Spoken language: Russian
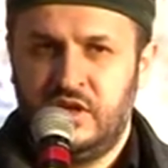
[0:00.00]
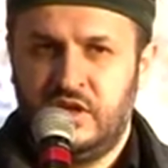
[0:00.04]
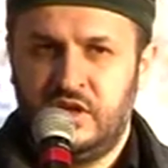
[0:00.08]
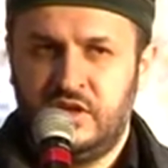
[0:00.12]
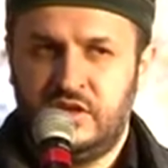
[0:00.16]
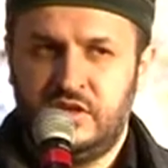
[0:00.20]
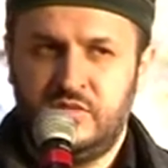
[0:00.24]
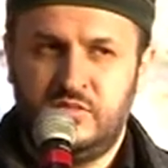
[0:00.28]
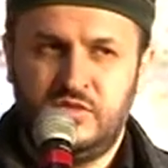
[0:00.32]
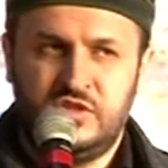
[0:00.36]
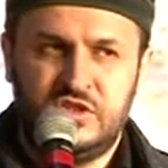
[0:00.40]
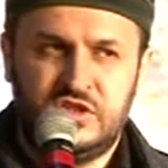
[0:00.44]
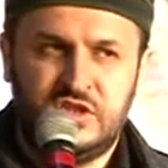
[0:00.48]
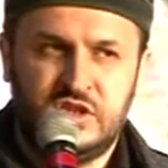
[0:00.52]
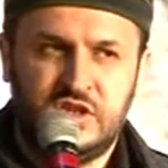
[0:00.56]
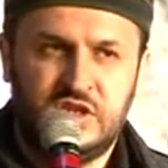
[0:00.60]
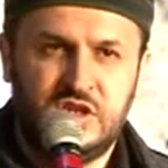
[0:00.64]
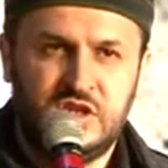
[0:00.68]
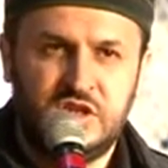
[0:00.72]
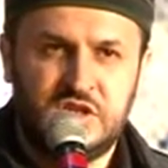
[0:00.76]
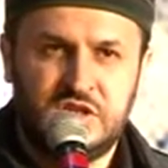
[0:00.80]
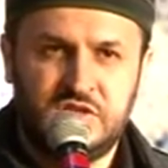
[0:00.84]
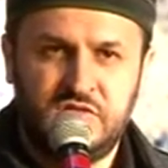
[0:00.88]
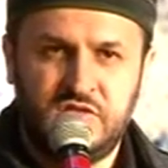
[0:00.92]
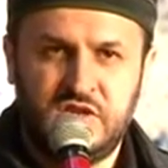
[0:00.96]
Одним из
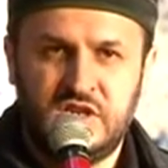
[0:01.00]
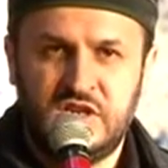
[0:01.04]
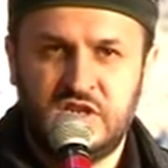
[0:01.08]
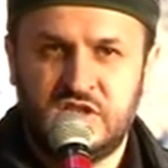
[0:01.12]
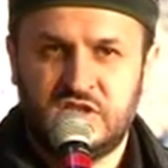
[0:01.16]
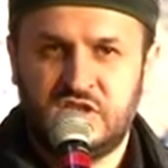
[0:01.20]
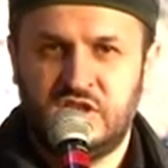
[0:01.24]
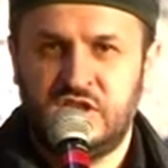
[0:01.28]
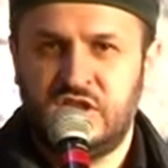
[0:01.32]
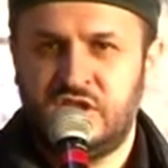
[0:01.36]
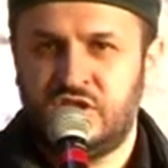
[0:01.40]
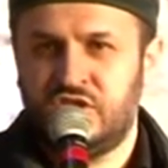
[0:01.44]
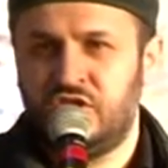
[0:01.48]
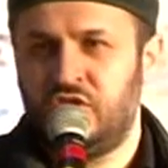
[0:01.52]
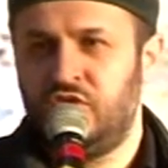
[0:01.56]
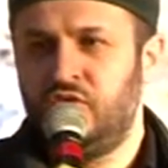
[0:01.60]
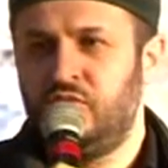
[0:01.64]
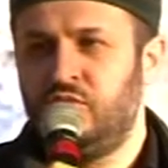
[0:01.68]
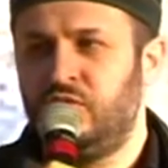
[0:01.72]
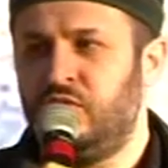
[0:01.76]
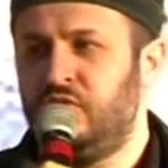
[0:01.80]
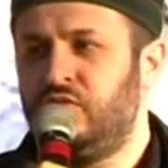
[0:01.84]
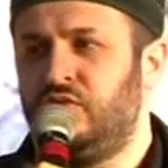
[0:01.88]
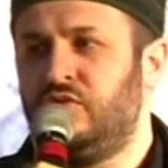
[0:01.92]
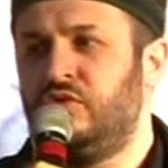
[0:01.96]
таких является наша
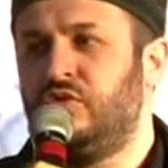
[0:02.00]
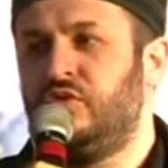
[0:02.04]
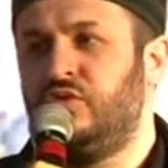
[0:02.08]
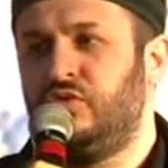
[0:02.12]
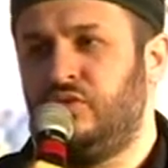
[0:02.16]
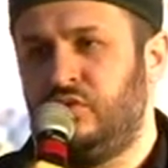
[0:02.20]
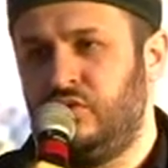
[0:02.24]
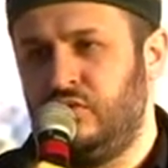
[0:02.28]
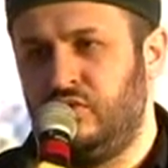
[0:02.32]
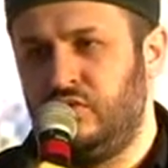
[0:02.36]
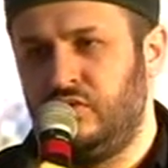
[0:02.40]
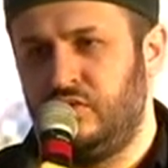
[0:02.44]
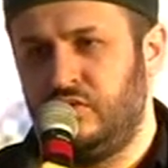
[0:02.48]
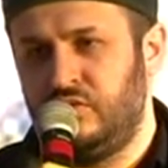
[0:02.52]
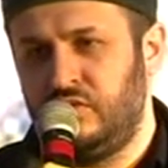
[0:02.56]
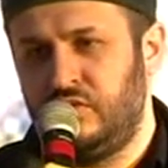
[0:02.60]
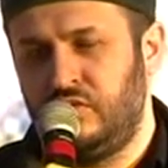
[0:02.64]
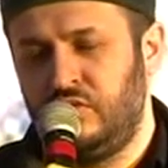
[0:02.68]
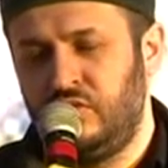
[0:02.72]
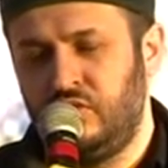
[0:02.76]
любовь друг к другу.